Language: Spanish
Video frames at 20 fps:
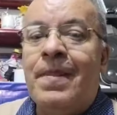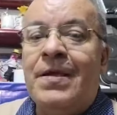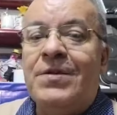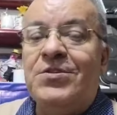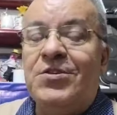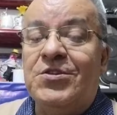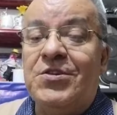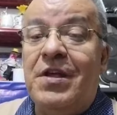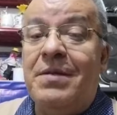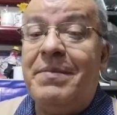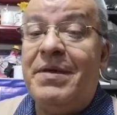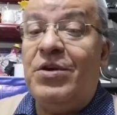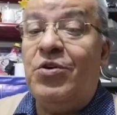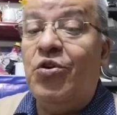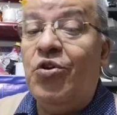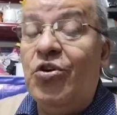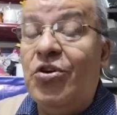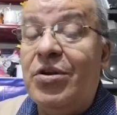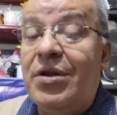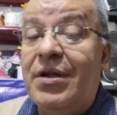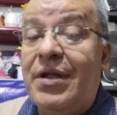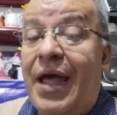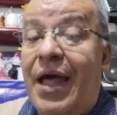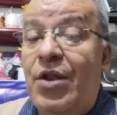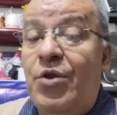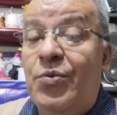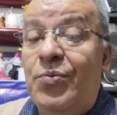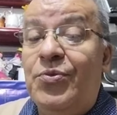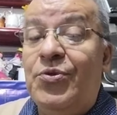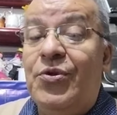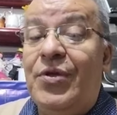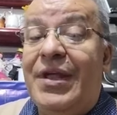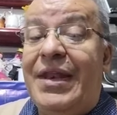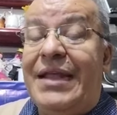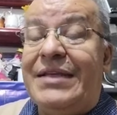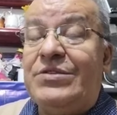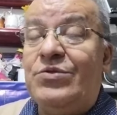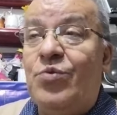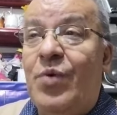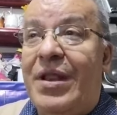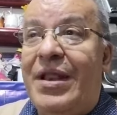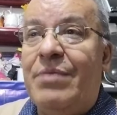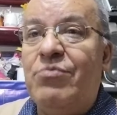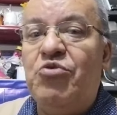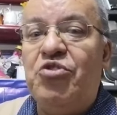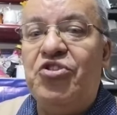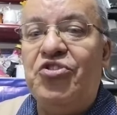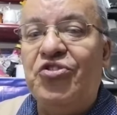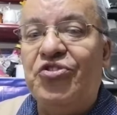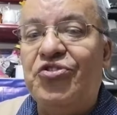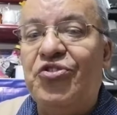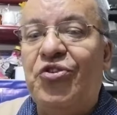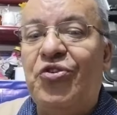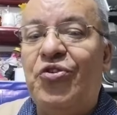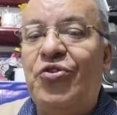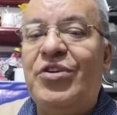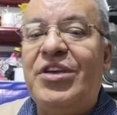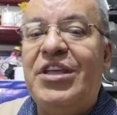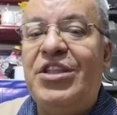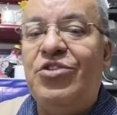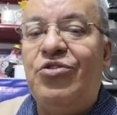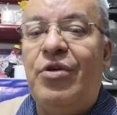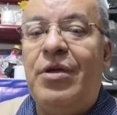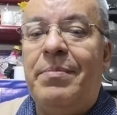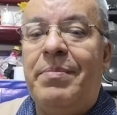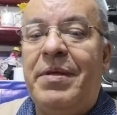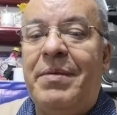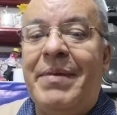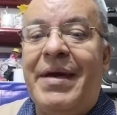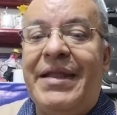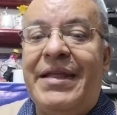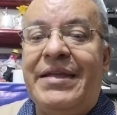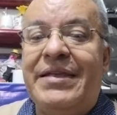Yo soy el mejor alumno de la escuela Murillo Toro, quinto de primaria.